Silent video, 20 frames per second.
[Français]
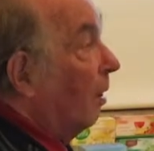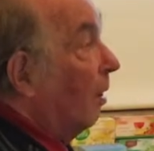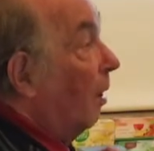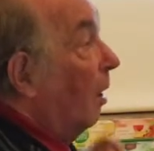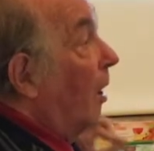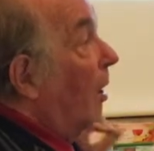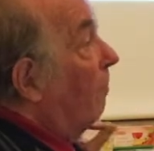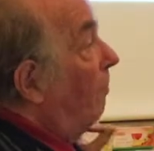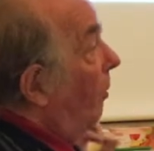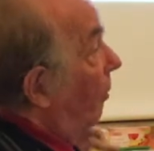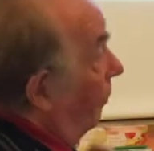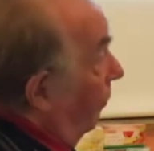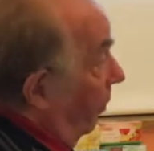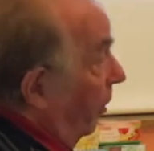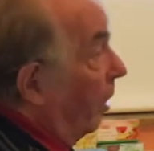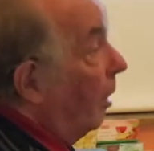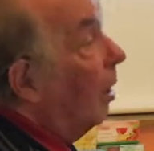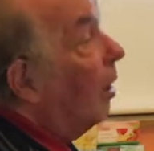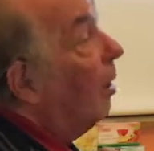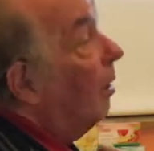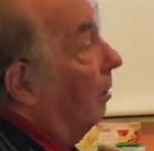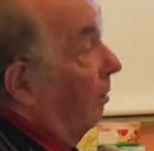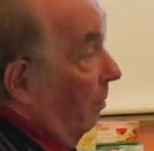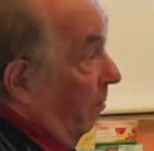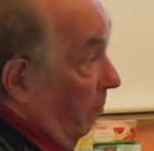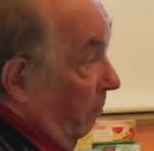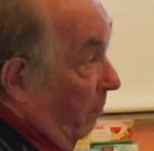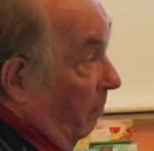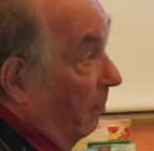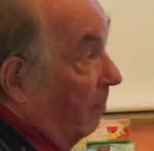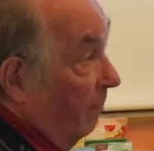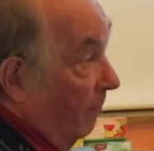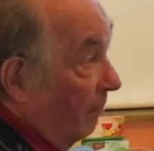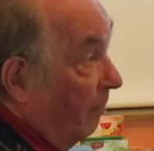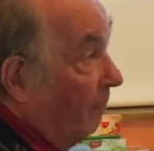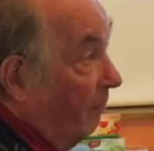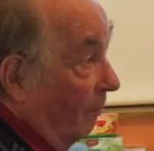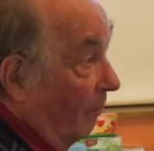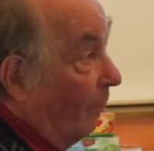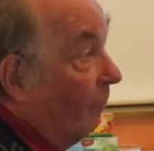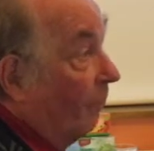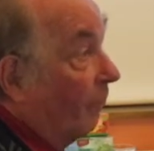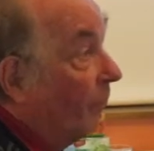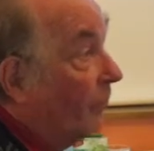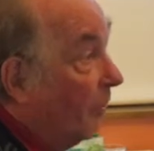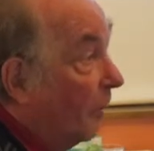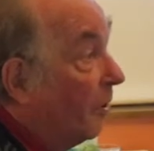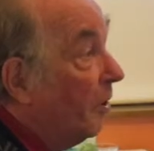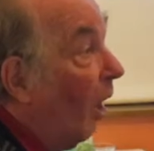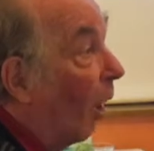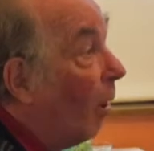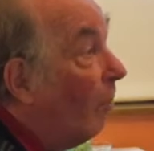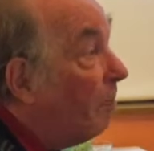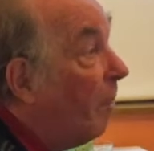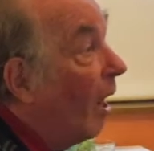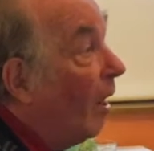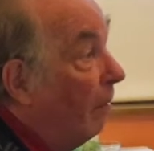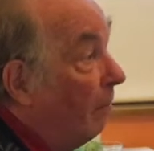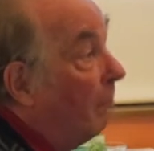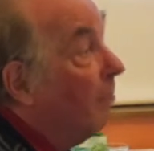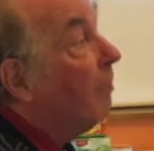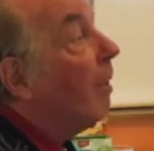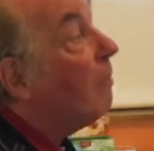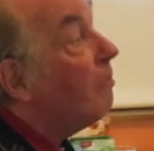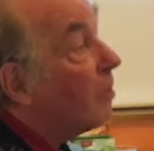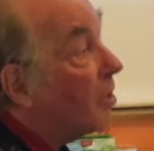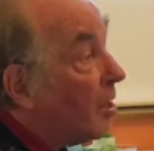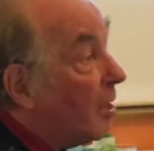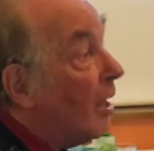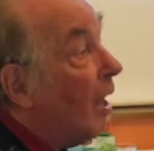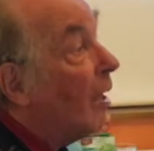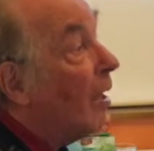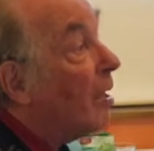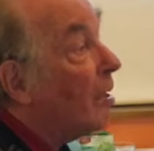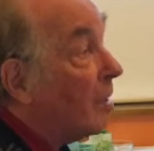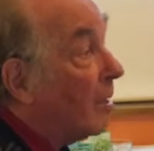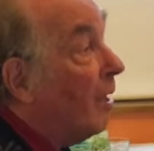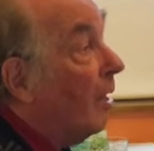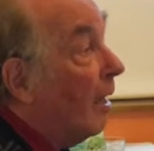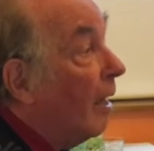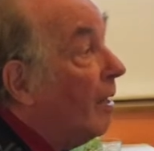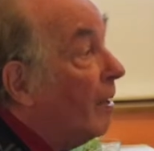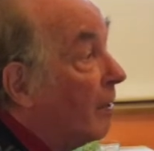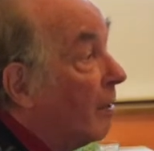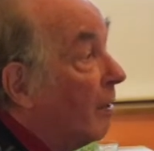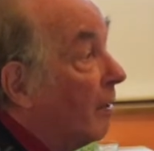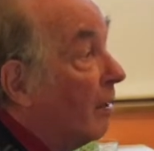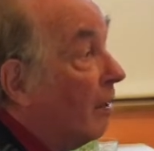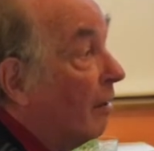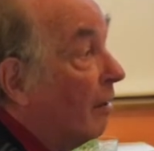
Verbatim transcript: elle peut venir d'en bas, même si elle est céleste.